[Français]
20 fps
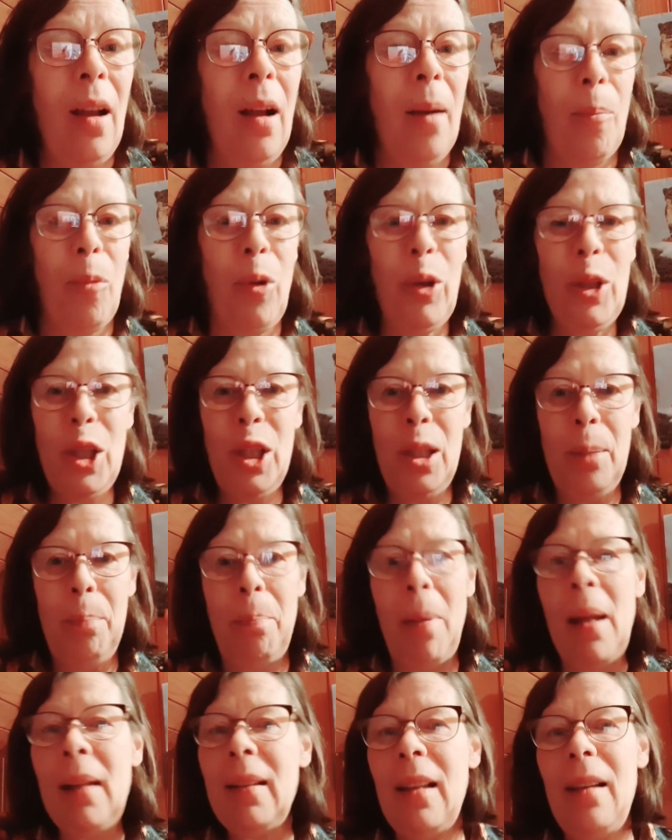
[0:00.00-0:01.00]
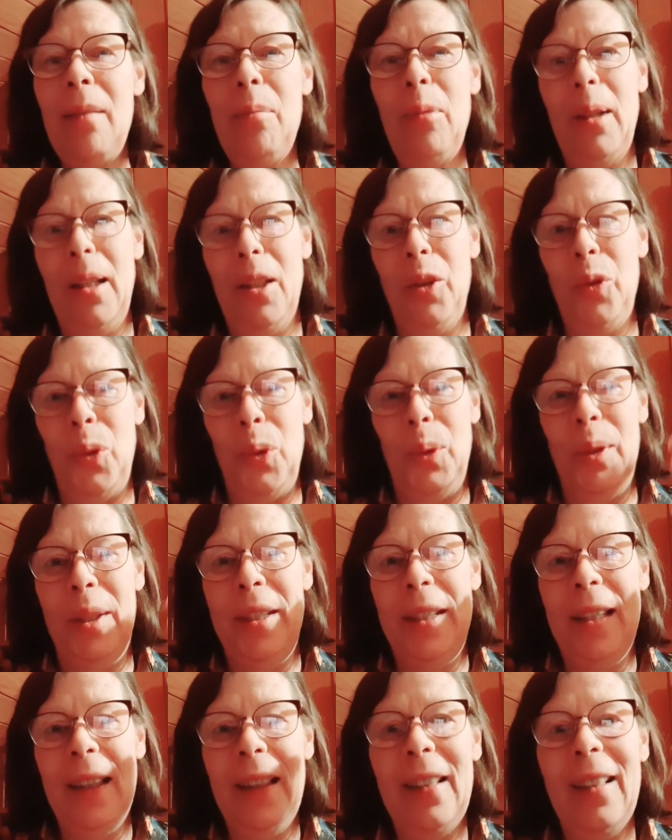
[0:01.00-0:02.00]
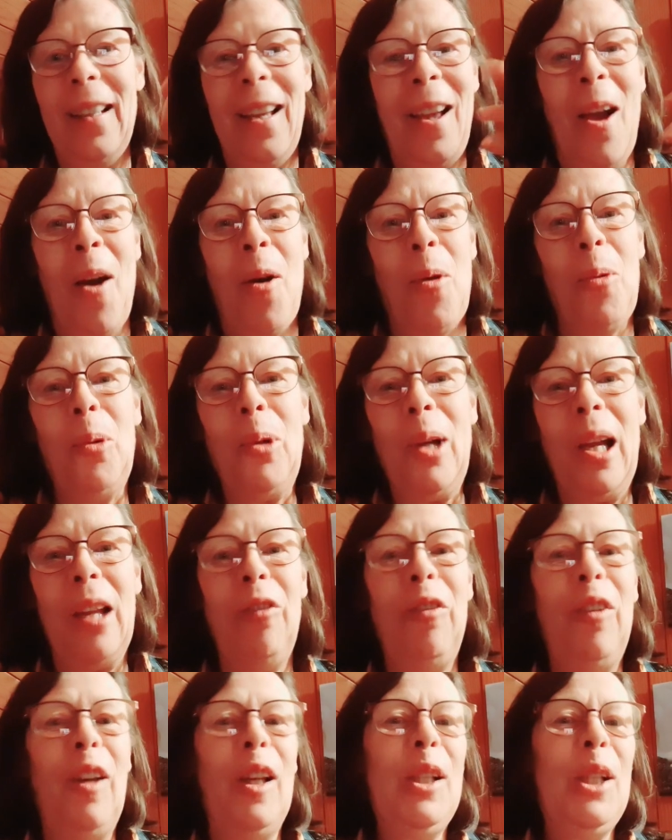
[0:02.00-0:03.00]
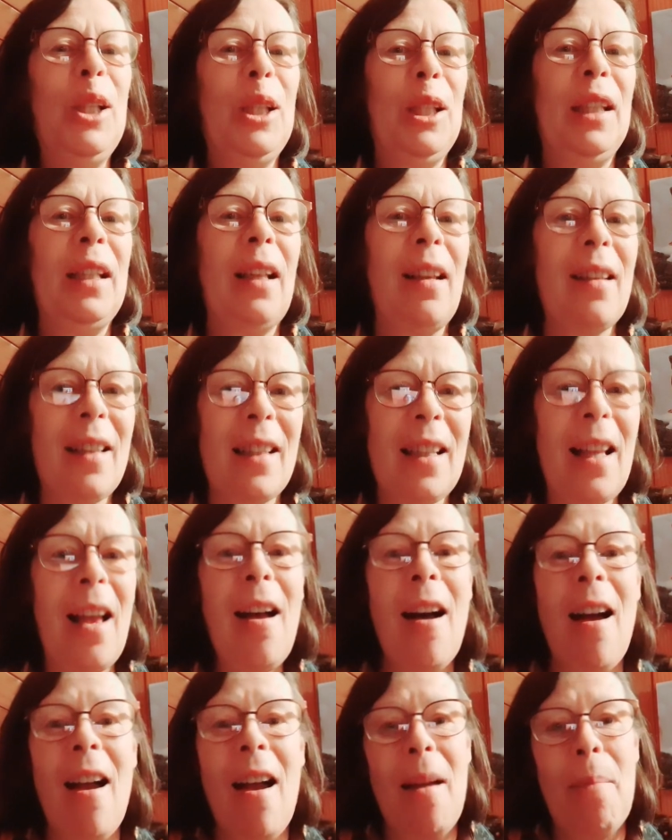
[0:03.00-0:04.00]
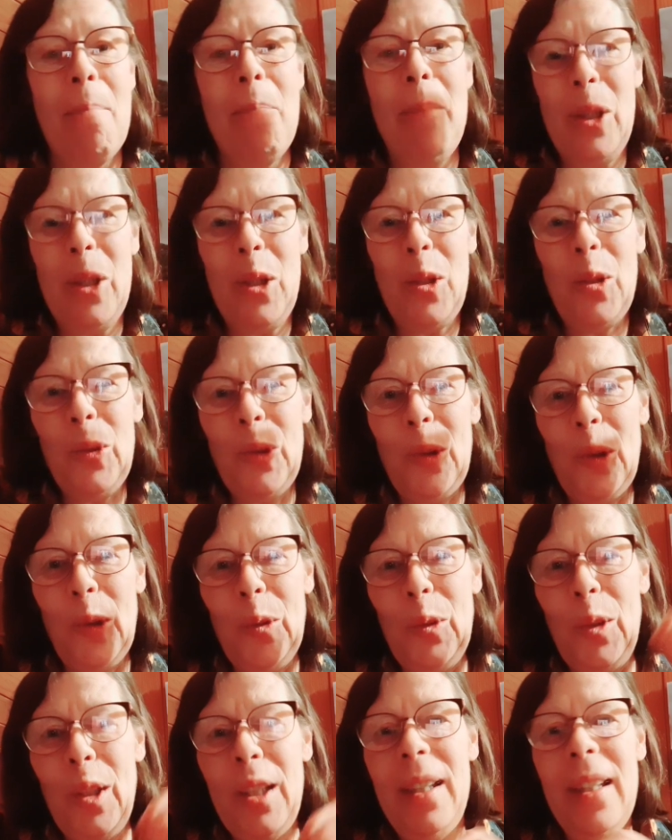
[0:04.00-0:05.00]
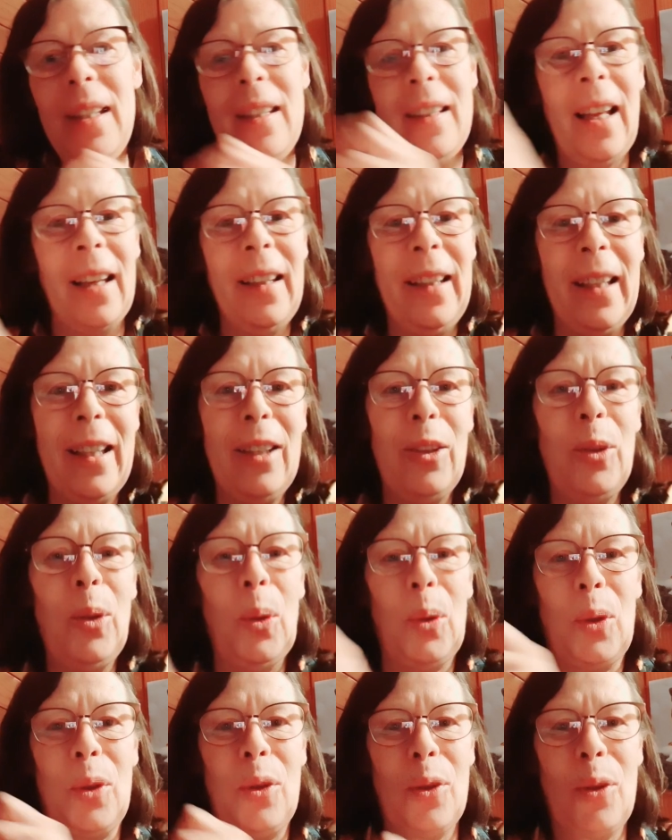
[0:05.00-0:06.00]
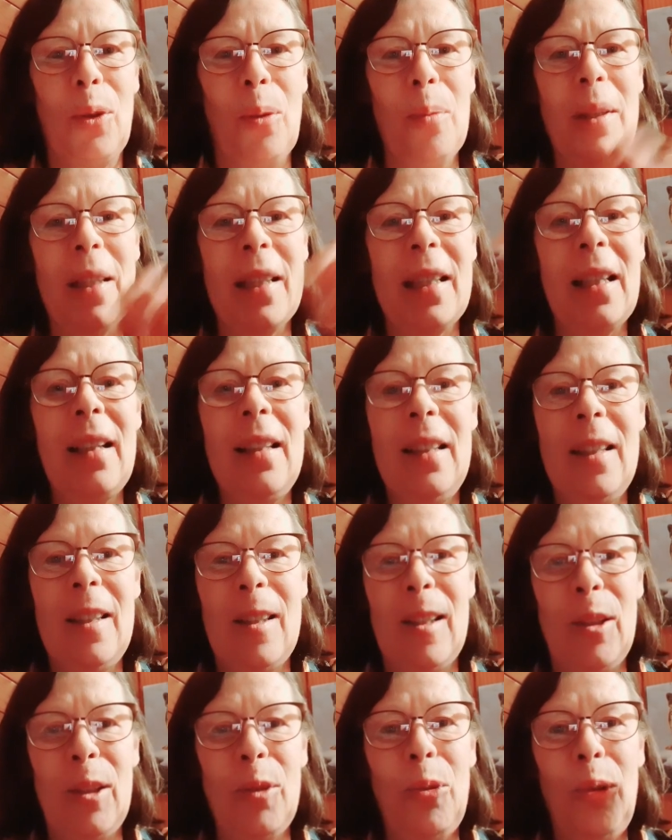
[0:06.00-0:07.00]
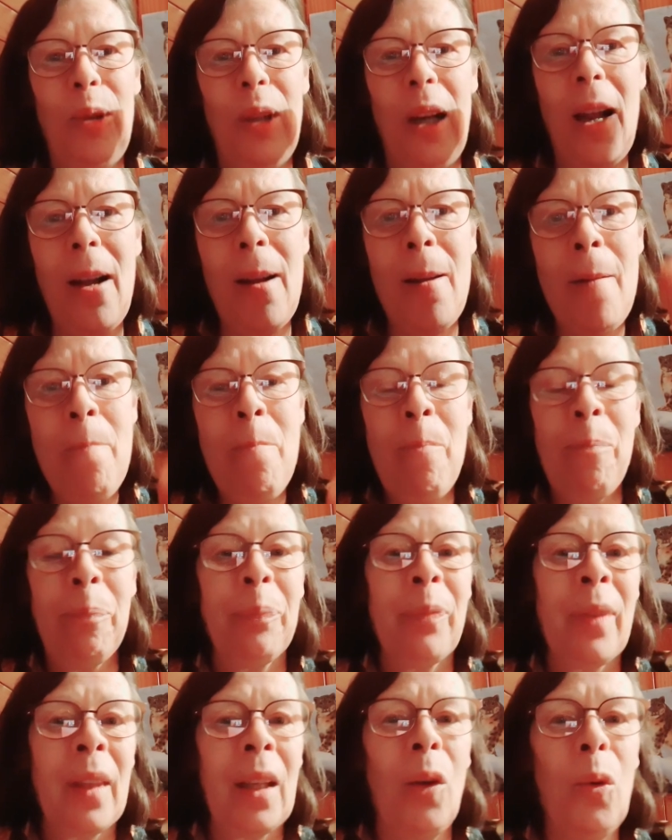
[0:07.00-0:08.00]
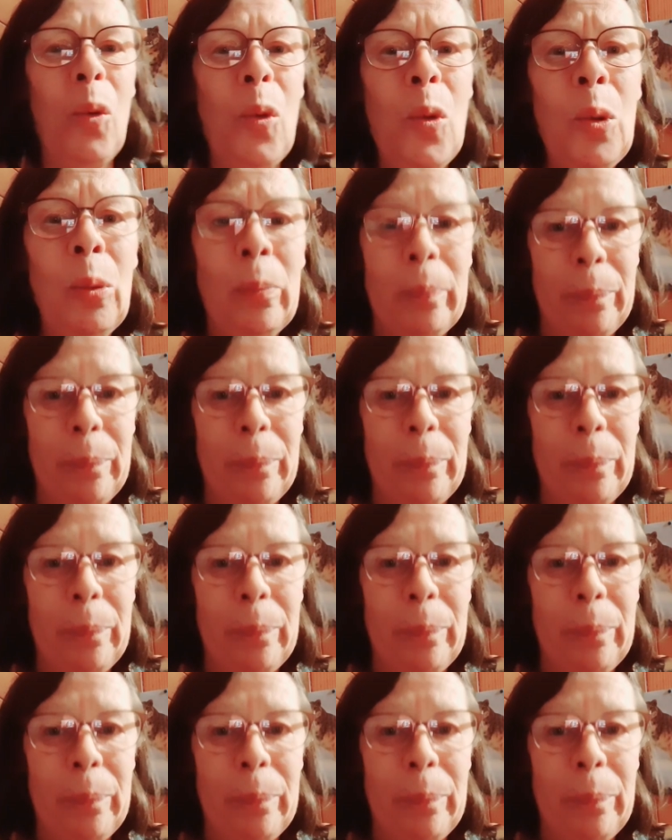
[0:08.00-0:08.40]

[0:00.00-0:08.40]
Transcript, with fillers: Moi, je n'ai pas tellement étudié ou réfléchi à ça, mais j'entendais des anecdotes comme ça, ici ou là, où